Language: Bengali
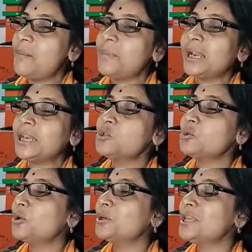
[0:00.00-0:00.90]
আমরা
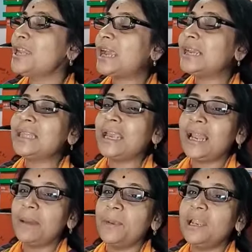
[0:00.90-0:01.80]
কিছুদিন আগে
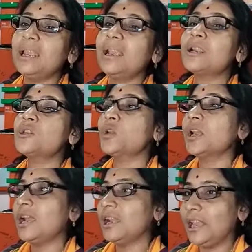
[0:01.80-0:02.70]
দেখলাম
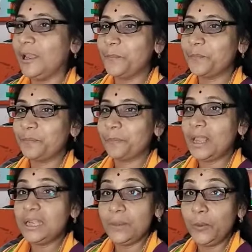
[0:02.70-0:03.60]
মল্লিকার্জুন খার্গে
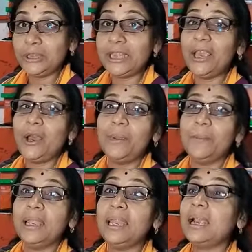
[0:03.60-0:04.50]
এটা বলতেই হবে
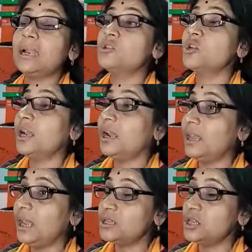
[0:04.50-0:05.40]
মল্লিকার্জুন
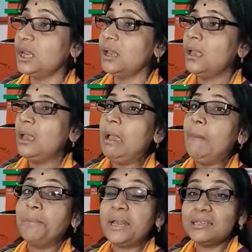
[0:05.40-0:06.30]
খার্গে যিনি
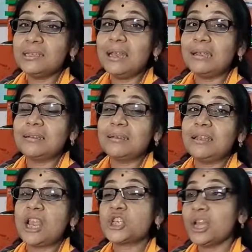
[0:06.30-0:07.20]
প্রেসিডেন্ট
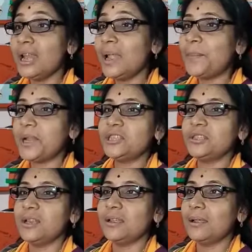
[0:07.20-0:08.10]
ন্যাশনাল
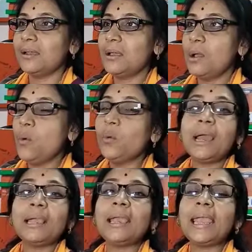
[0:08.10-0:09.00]
প্রেসিডেন্ট
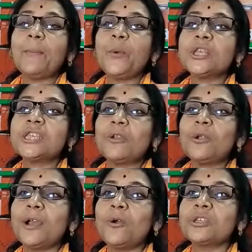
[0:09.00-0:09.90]
উনাকে কে
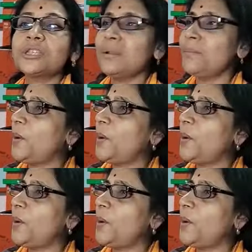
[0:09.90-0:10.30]
পরিচালনা করছেন